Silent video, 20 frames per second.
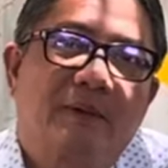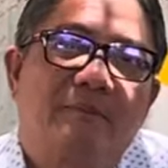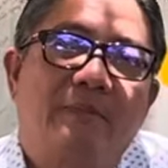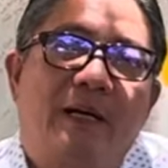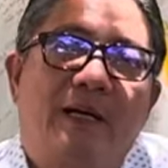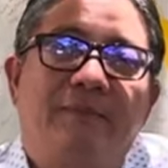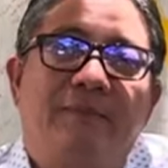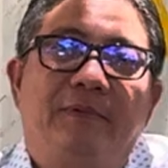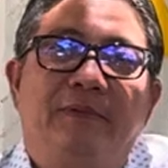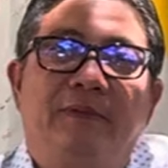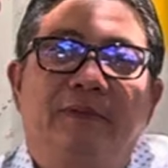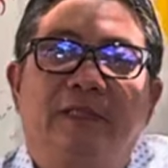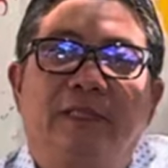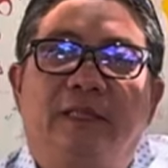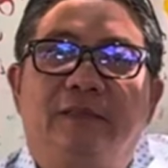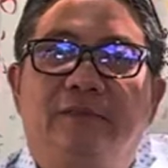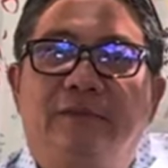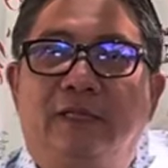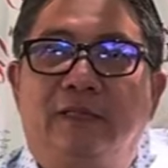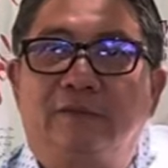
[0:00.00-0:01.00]
30 tháng
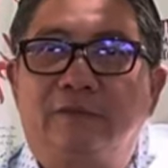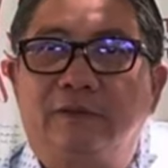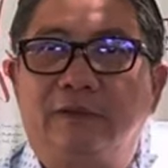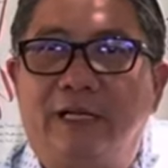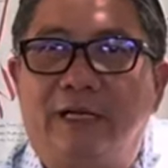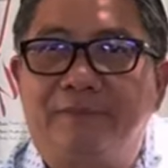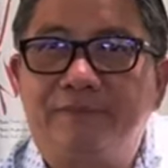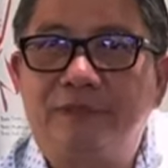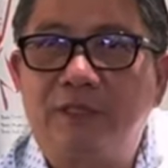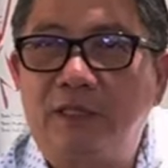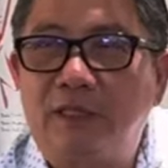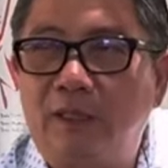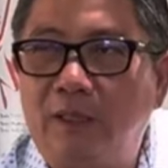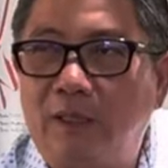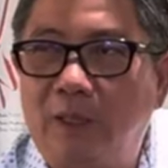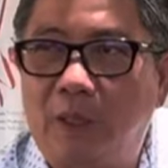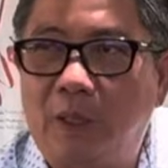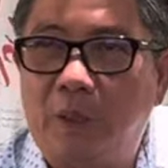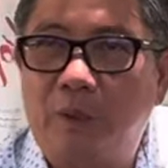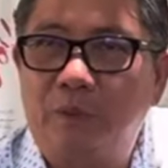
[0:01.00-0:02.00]
4 giờ tôi đạp xích
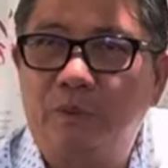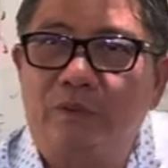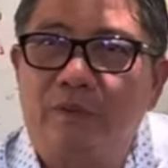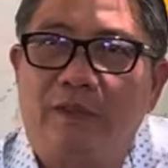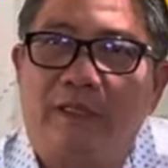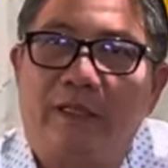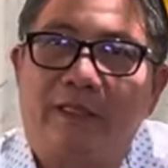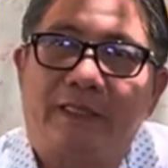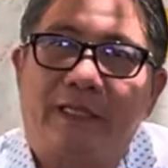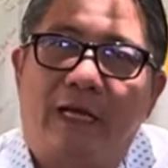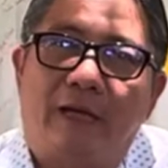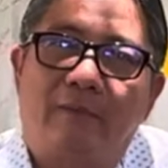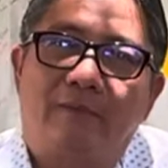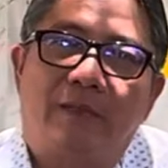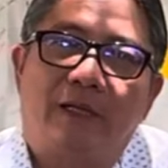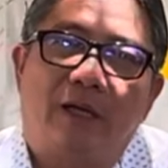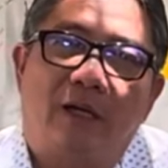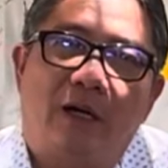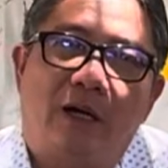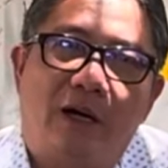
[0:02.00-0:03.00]
lô tôi đã chạy ông
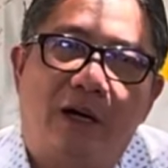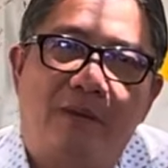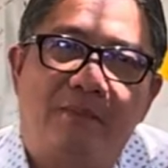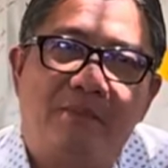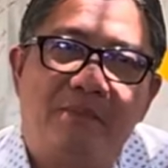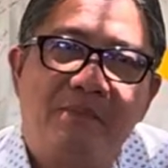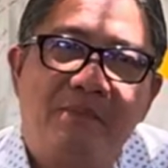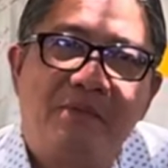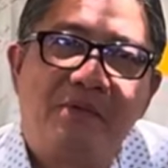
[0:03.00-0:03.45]
đó ôm